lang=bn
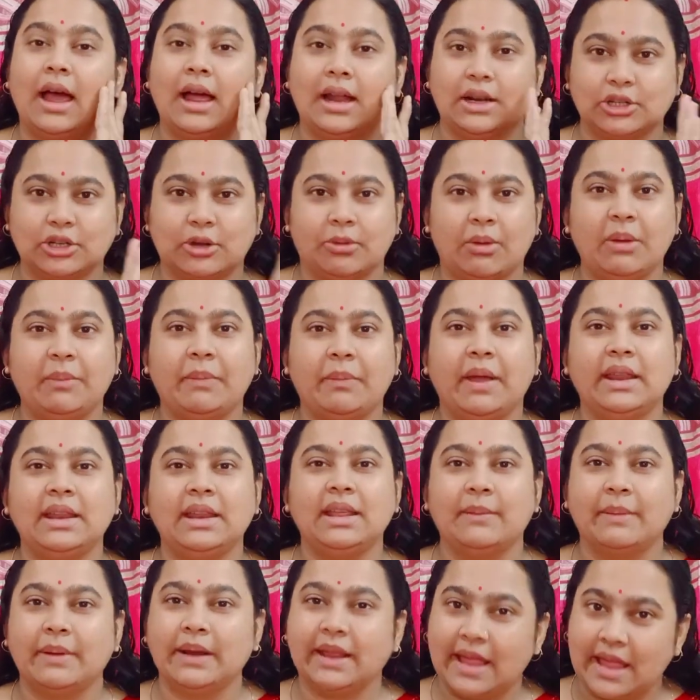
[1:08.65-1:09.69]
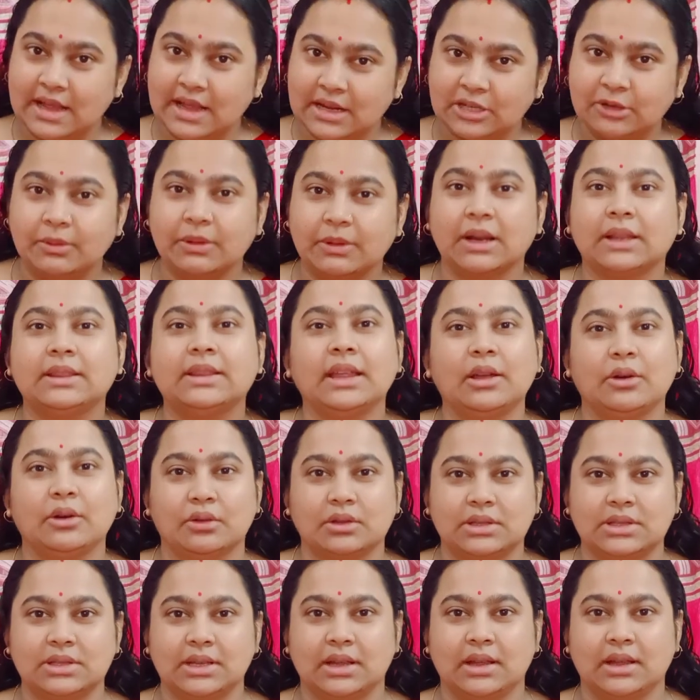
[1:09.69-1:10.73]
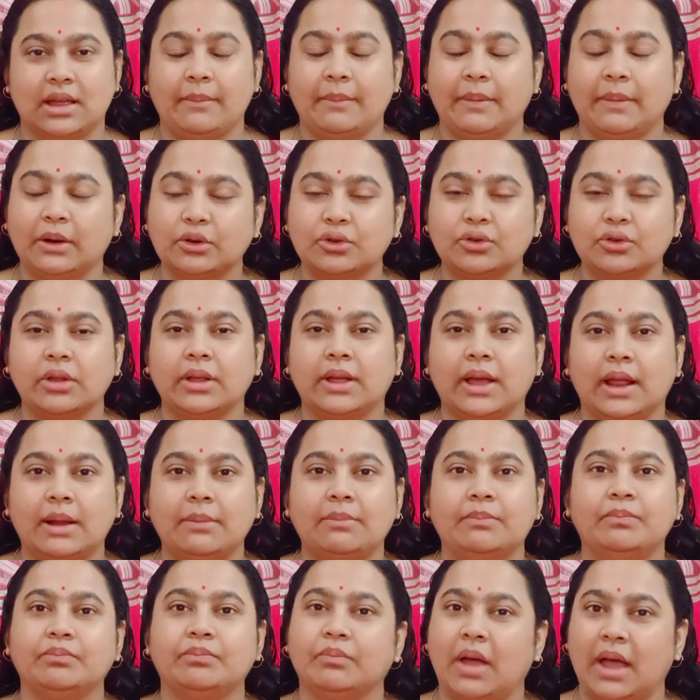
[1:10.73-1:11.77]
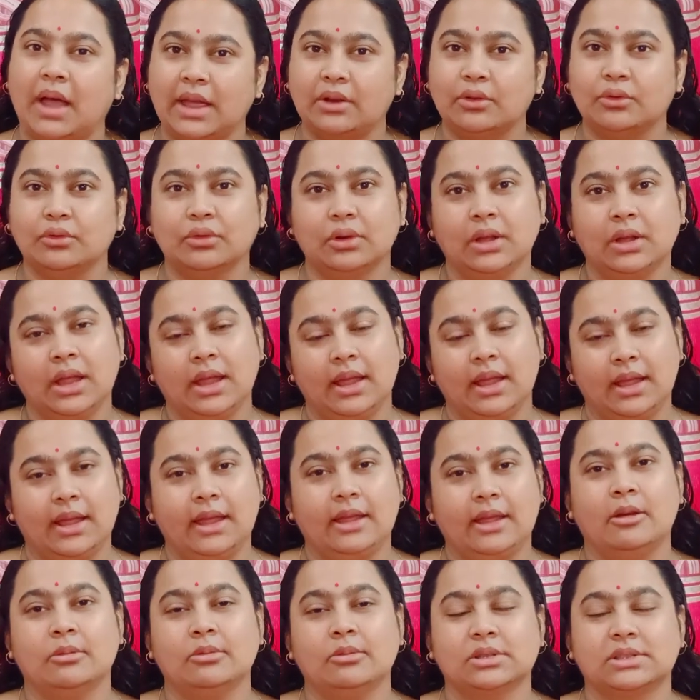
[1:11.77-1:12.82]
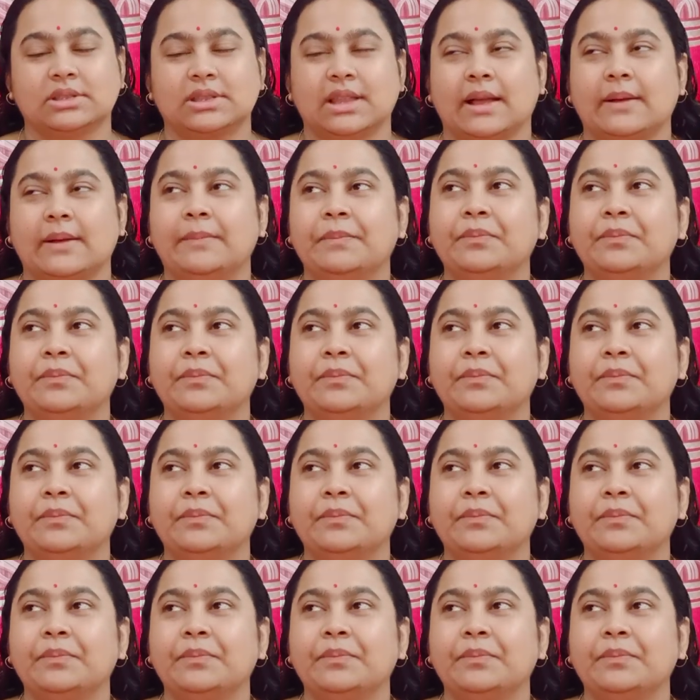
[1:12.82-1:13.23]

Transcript: আর সময় পাইনি আমার এই সময়টাতেই হচ্ছে আমারও শরীর খারাপ মায়েরও এই অবস্থা